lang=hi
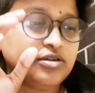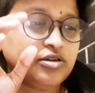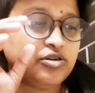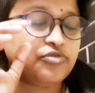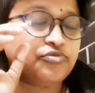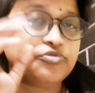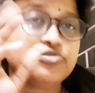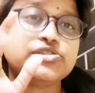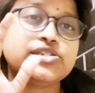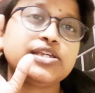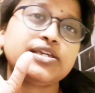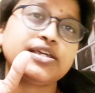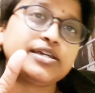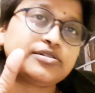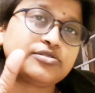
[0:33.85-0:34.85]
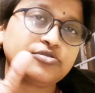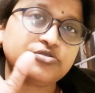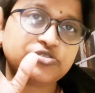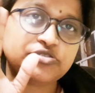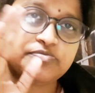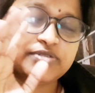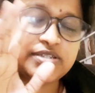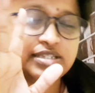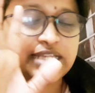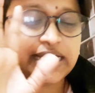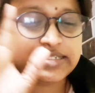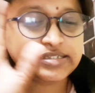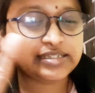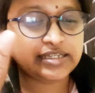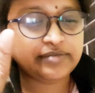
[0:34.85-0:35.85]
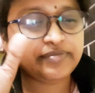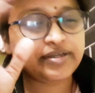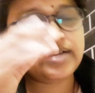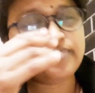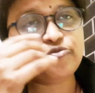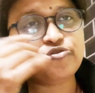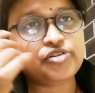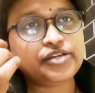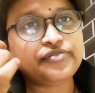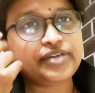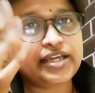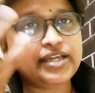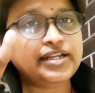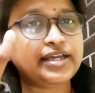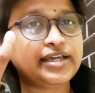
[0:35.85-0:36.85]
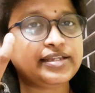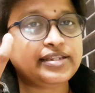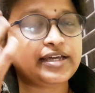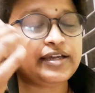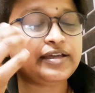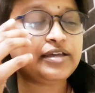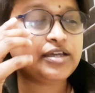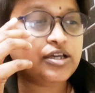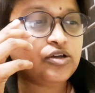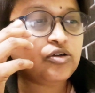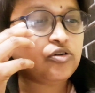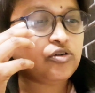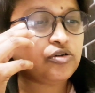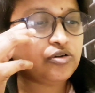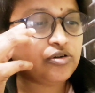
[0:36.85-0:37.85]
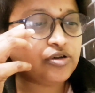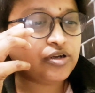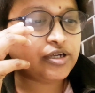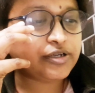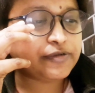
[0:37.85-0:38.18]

और वो सीखे कुछ बस दैट्स इट मेरा मोटिव यही रहता है और